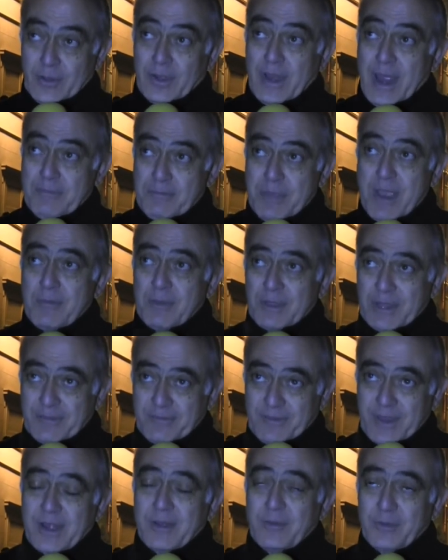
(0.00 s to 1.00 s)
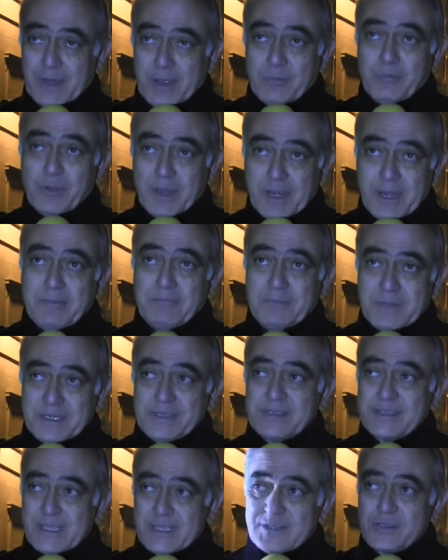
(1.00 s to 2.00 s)
Ora abbiamo da fare una buona
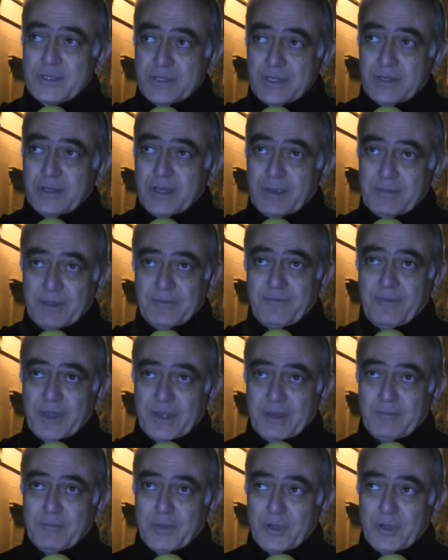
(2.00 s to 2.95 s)
amministrazione per fare